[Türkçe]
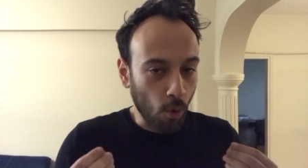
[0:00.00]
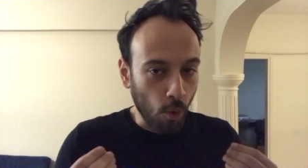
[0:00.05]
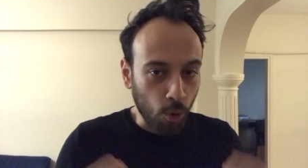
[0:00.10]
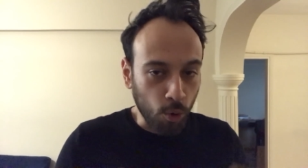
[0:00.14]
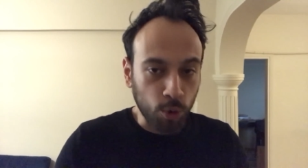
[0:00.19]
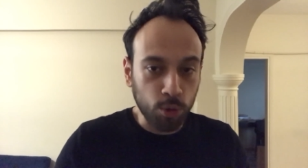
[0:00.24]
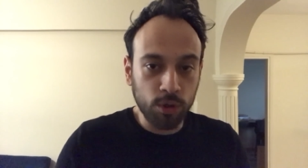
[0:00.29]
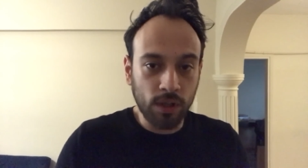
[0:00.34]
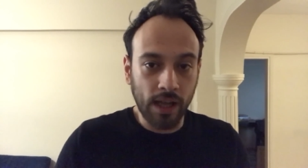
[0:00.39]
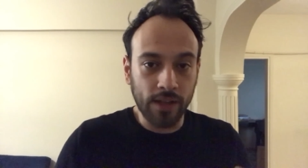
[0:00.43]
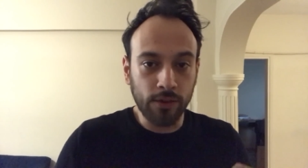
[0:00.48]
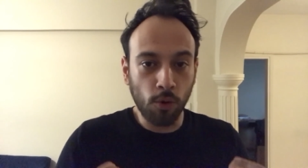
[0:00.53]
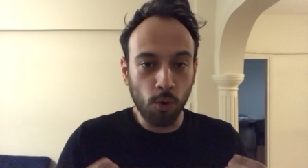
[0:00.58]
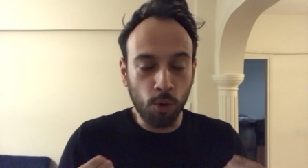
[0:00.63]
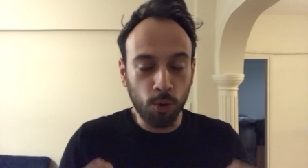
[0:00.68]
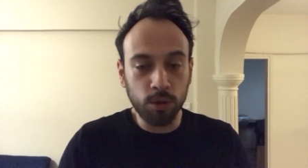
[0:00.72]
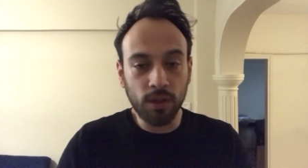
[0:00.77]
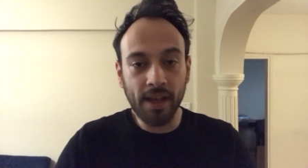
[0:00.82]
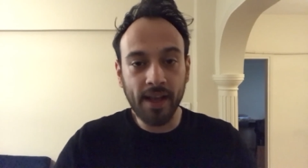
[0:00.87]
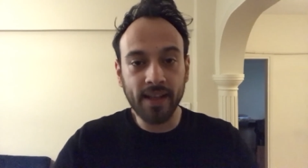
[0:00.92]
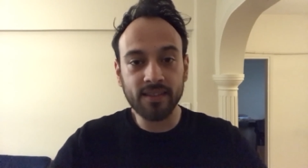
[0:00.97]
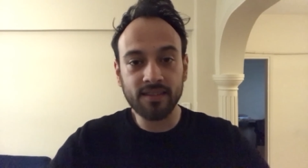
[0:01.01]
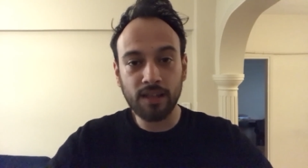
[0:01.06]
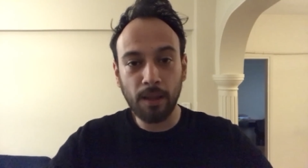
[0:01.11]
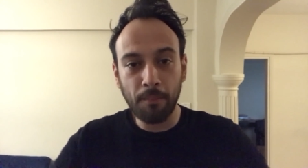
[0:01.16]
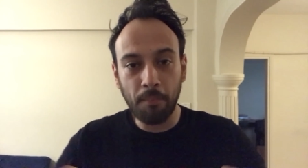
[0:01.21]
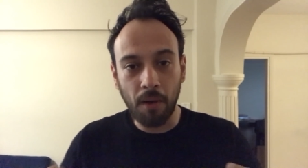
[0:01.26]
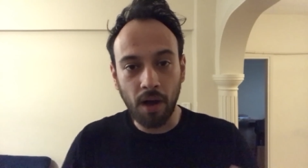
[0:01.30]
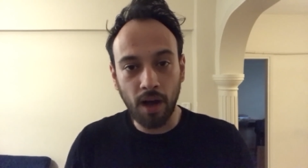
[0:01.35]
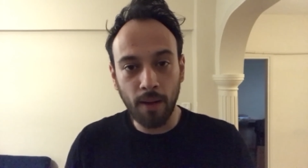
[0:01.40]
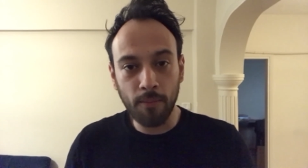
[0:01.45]
okuldan, okul
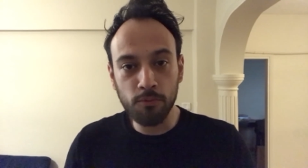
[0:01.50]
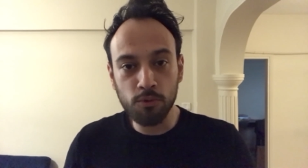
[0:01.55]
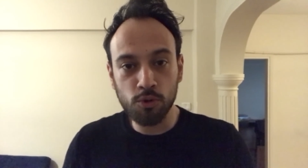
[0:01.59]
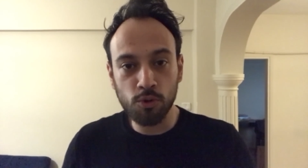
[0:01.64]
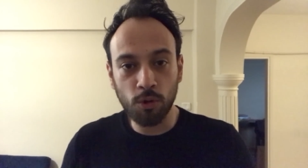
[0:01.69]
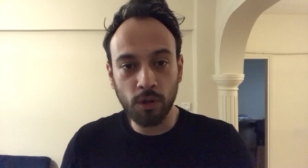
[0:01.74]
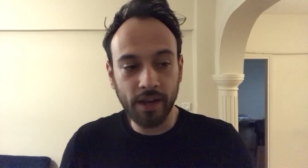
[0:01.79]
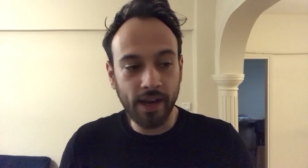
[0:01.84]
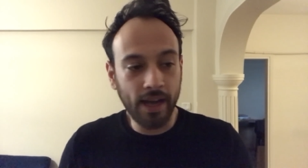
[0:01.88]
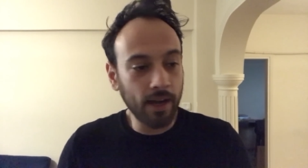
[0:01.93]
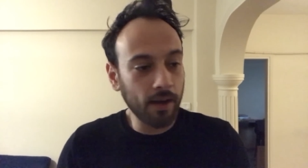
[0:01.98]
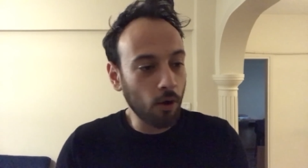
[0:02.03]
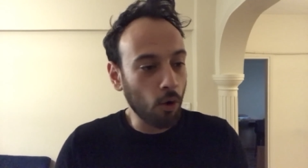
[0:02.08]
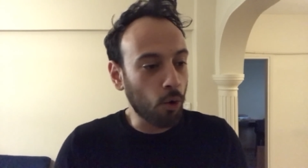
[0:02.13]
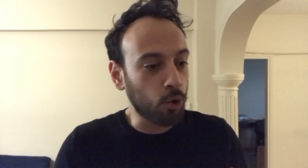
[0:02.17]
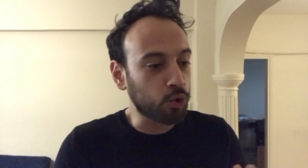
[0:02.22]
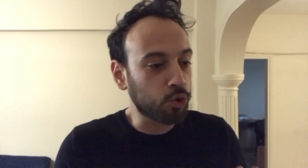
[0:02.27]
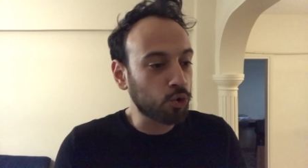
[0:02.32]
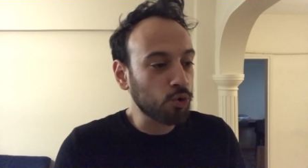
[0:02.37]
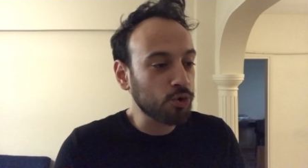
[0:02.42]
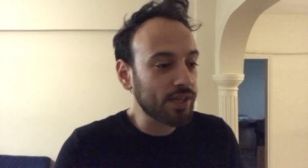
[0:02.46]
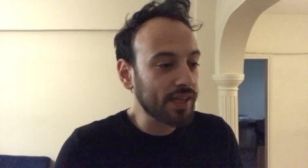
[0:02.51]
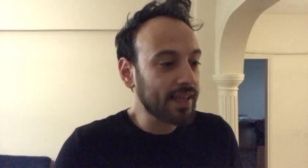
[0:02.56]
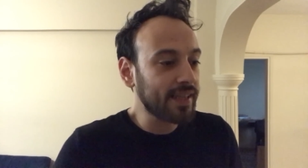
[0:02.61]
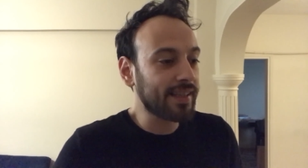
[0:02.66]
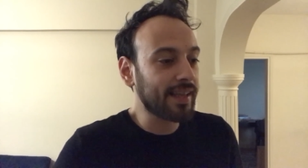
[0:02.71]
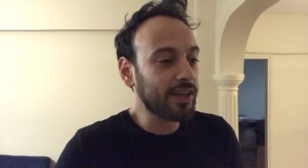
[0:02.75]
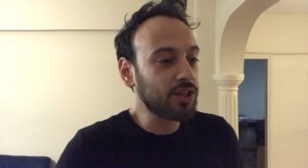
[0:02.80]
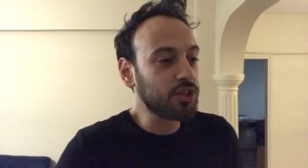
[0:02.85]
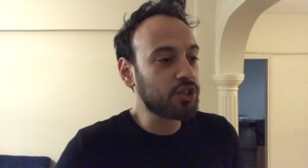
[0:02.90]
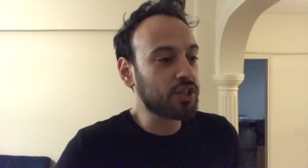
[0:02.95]
hayatından bağımsız olarak hoşunuza
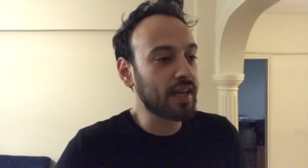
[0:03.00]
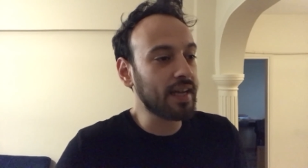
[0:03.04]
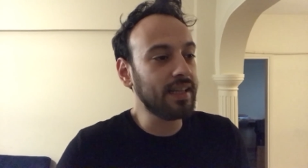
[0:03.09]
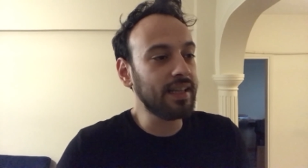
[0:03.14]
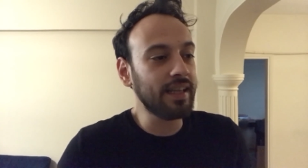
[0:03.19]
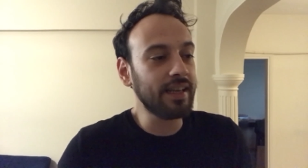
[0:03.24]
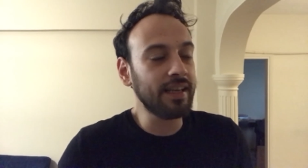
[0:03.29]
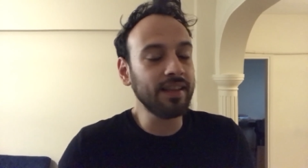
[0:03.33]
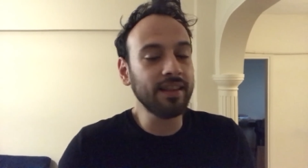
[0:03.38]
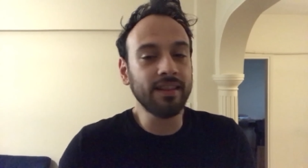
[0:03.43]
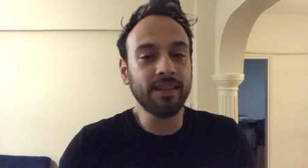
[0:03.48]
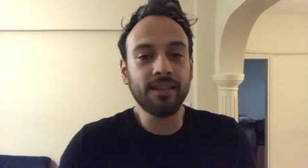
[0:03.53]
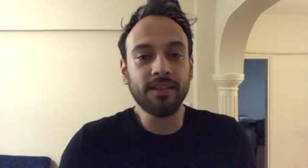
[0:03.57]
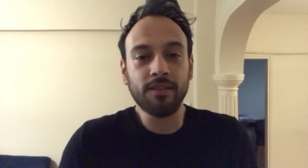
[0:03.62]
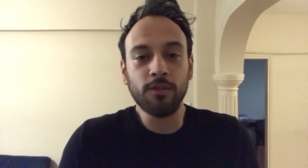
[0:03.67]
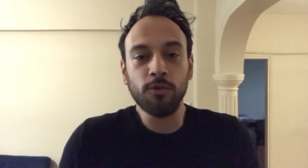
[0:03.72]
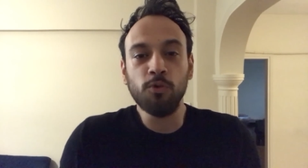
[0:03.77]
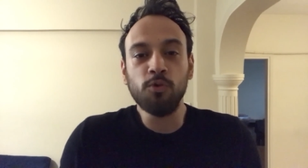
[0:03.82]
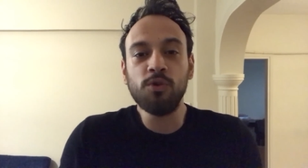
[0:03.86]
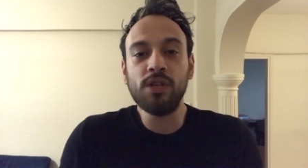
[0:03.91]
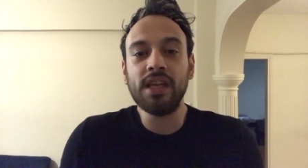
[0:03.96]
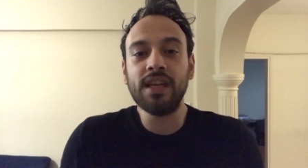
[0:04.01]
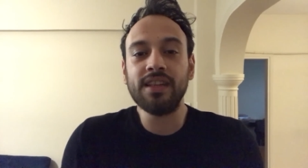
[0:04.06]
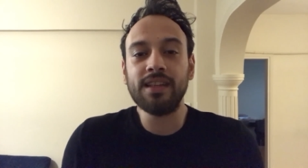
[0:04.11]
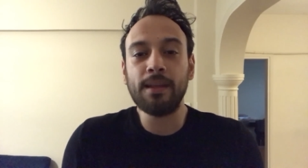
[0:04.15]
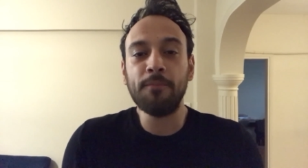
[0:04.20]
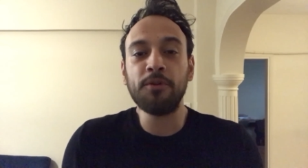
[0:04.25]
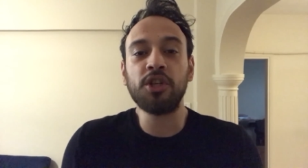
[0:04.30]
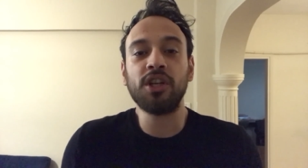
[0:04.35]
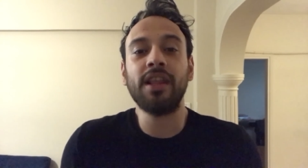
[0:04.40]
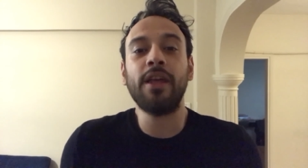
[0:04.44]
giden şeylerin
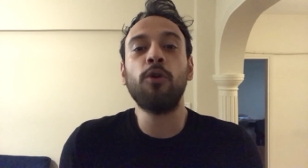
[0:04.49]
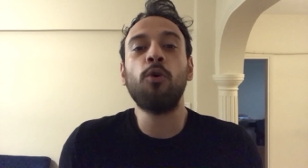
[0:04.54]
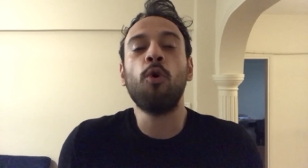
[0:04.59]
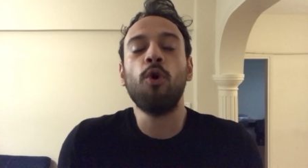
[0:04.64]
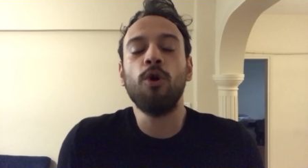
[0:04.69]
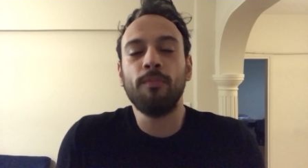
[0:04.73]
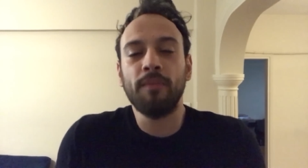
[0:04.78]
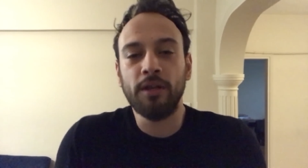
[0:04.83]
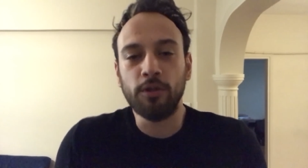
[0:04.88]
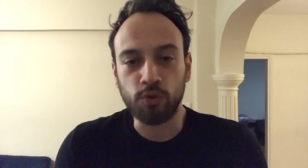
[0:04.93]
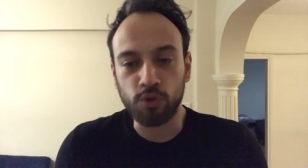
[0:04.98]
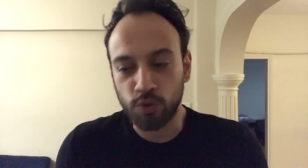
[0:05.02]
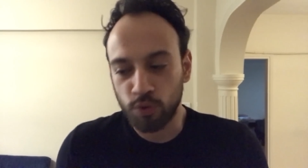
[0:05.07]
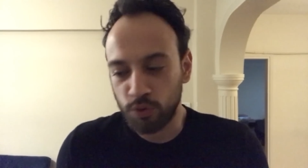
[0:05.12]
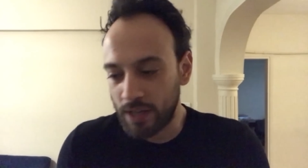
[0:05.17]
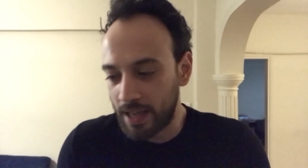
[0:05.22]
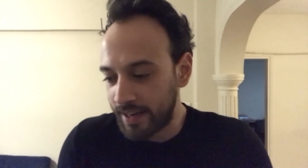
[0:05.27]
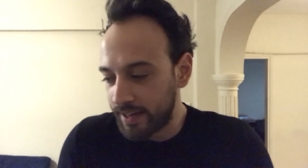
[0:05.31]
üzerine bir şeyler koymayı düşünün.